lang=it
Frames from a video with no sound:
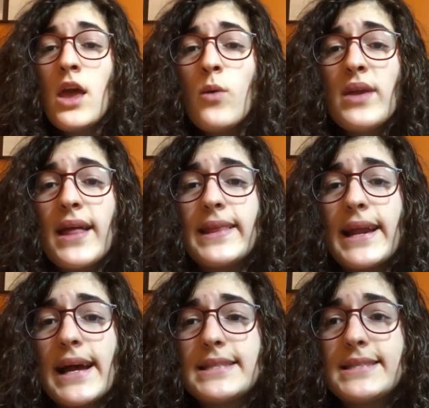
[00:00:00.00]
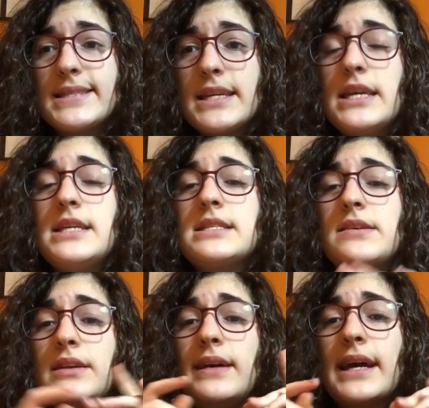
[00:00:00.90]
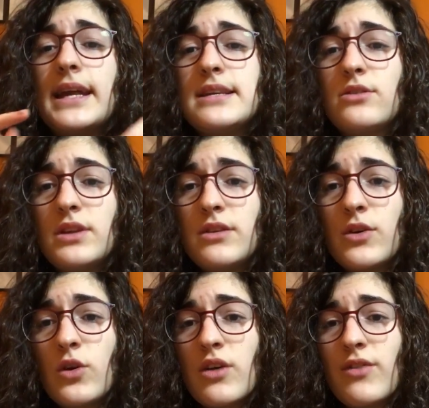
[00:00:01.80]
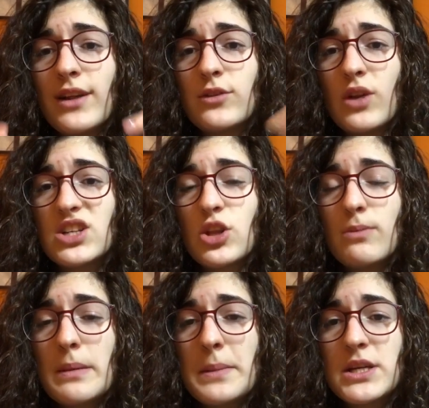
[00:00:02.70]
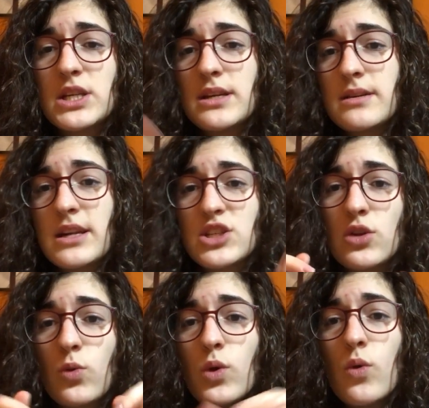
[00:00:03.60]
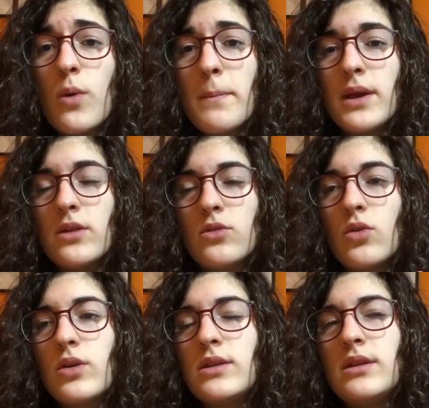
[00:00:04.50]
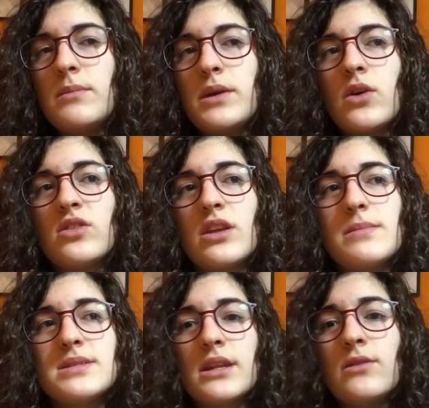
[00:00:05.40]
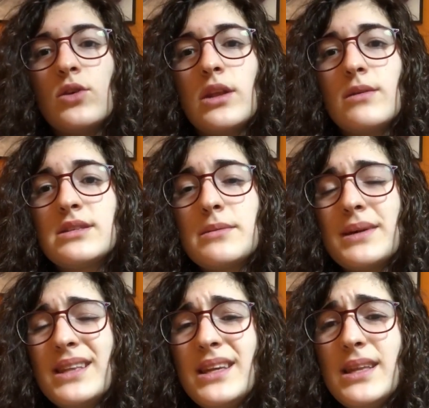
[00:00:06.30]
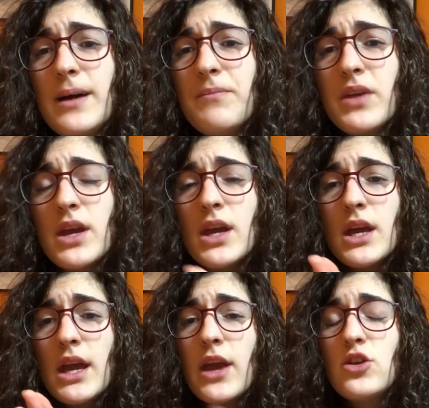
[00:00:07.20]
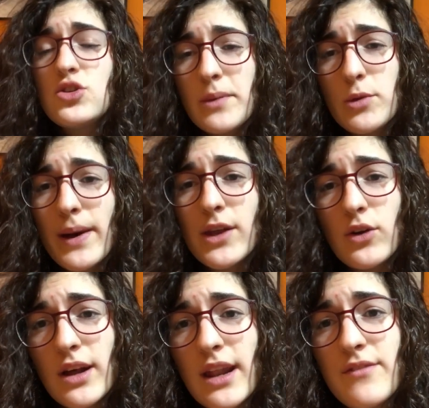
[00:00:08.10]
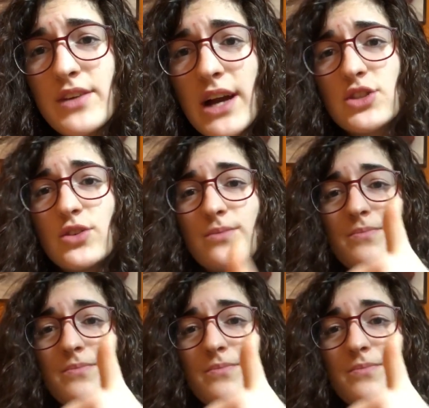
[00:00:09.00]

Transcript: Quindi niente ragazzi, iscrivetevi al canale se non l'avete ancora fatto, lasciate un bel mi piace, lasciate qui un commento, ditemi cosa ne pensate voi di questa partita e noi ci vediamo domani con la live reaction.